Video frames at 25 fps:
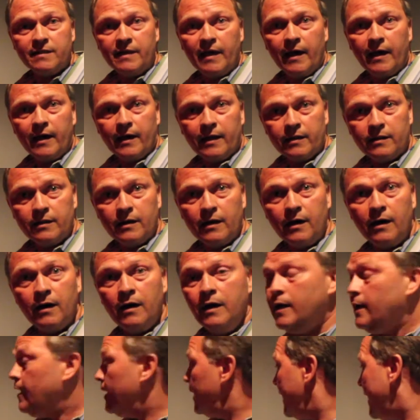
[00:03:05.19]
guerre-là
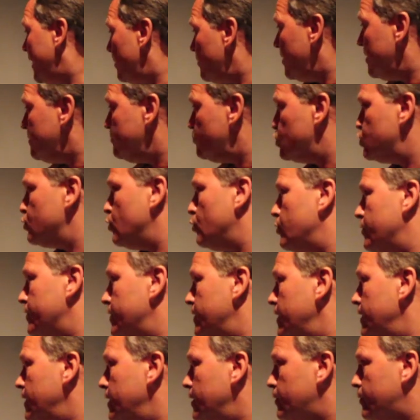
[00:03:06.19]
la même
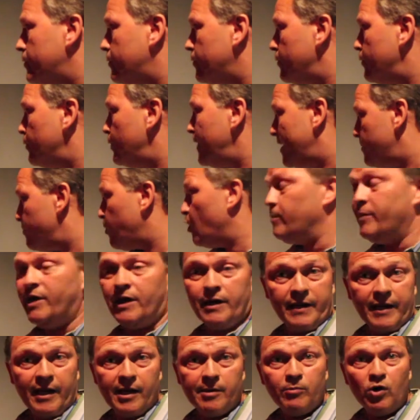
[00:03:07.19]
journée que la Première
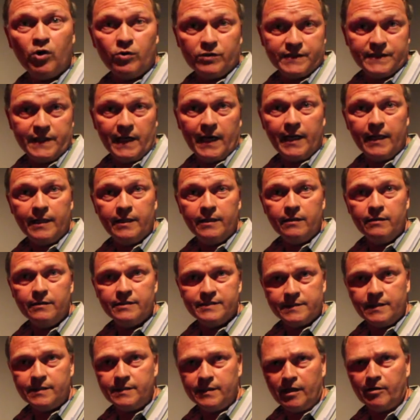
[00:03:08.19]
Guerre mondiale
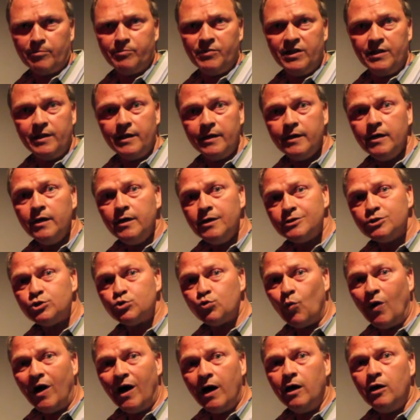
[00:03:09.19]
s'est terminée,
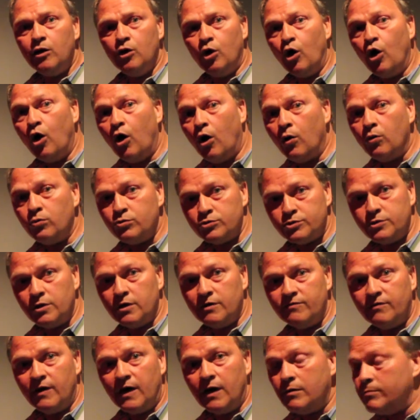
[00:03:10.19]
soit le 11
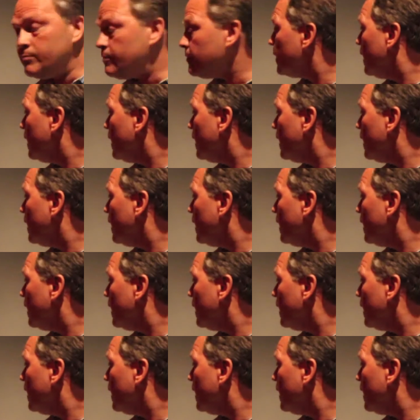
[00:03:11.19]
novembre.